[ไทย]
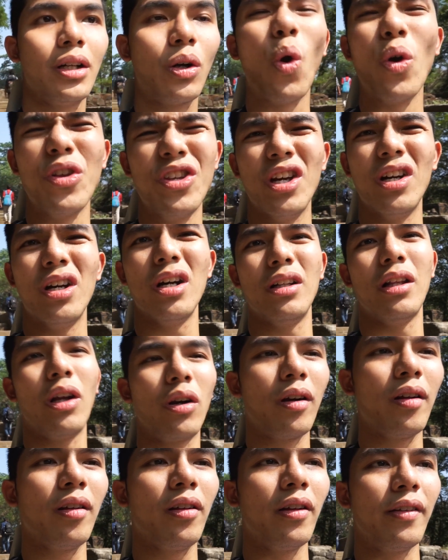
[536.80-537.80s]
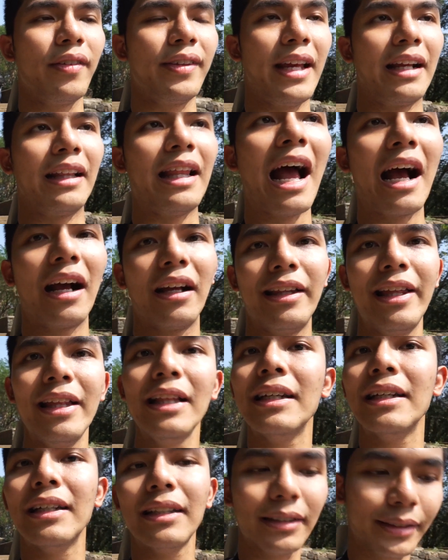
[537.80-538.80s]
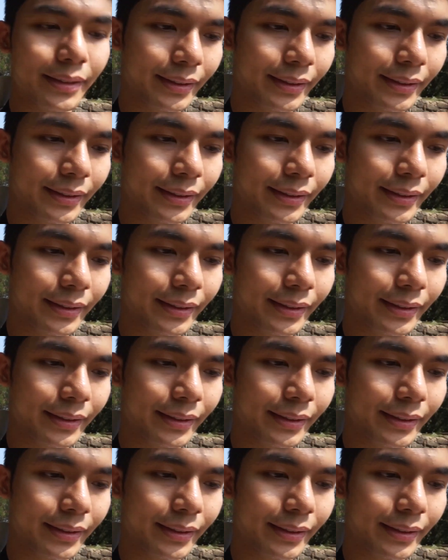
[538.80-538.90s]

คนเยอะแล้วก็เสียงดังนิดนึง